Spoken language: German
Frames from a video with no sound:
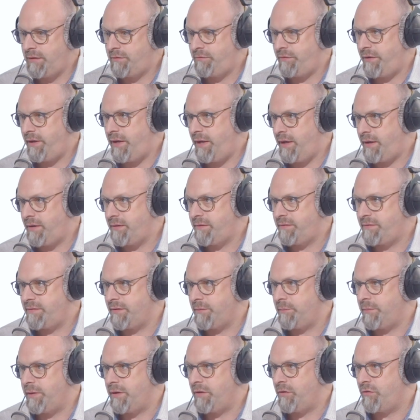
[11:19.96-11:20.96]
Als
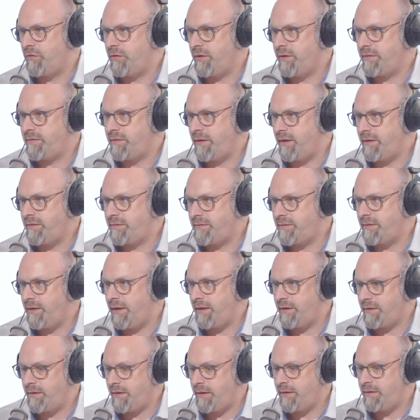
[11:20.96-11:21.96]
verherrlichter Mensch. Als das verherrlichter. heißt,
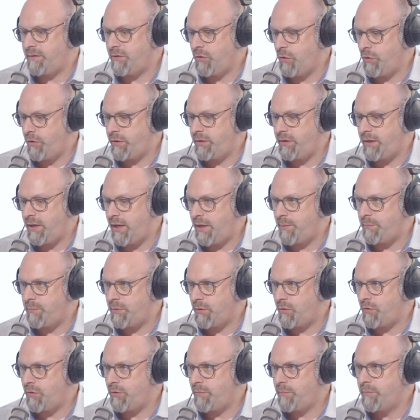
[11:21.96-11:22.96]
er hat einen neuen Leib
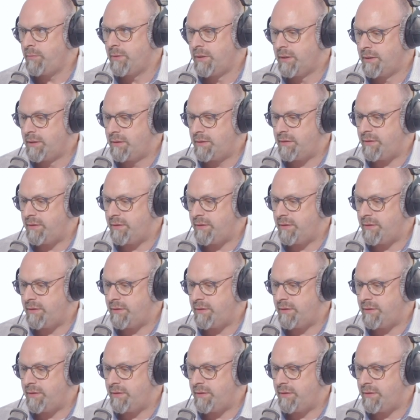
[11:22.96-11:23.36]
bekommen.